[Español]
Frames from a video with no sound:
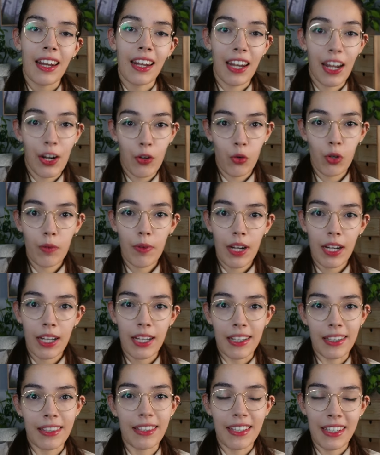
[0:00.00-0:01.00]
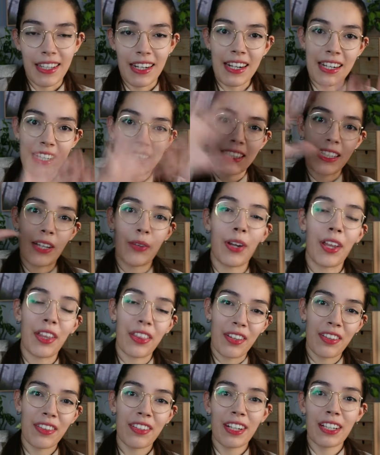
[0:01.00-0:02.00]
la nueva ley de
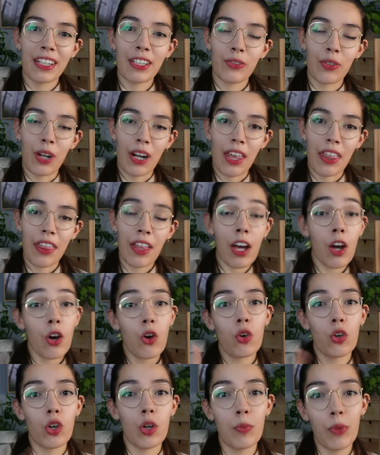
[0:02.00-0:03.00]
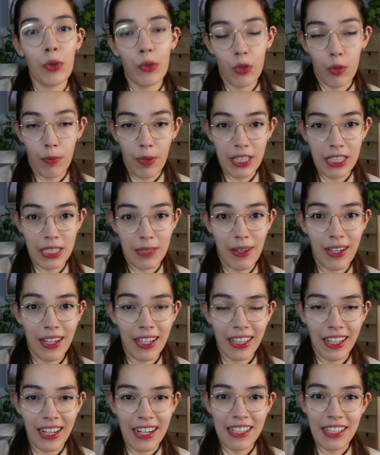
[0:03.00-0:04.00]
restauración de la naturaleza o cómo Europa se va a
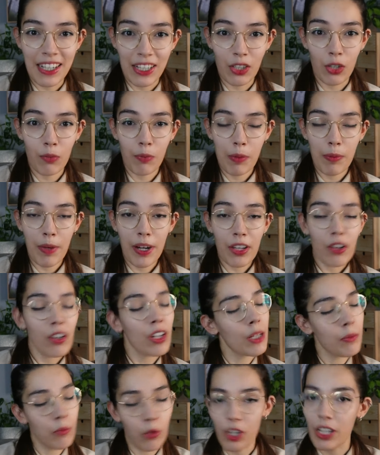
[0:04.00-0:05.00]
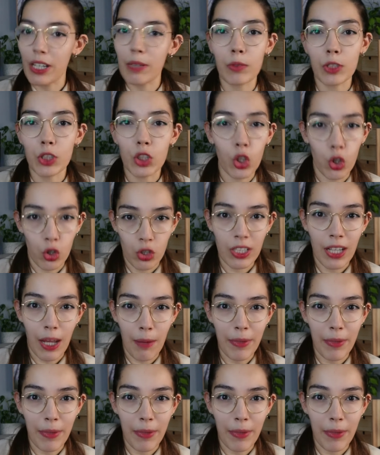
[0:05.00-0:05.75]
cargar el sector primario y moriremos todos de